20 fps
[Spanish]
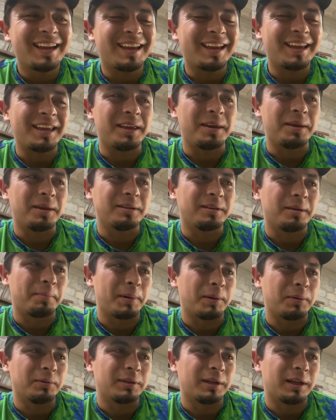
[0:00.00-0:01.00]
Y se
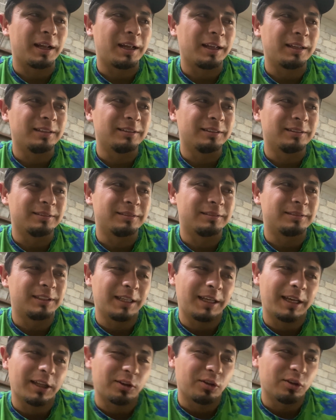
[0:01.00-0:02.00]
preguntarán, sí,
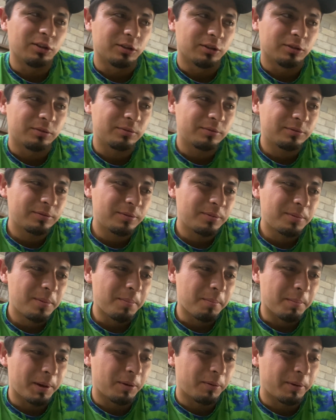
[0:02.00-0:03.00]
qué tonto.
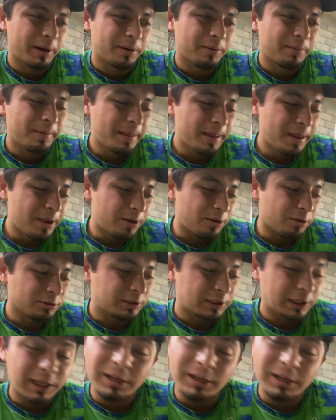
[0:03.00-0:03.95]
Pero bueno, conseguí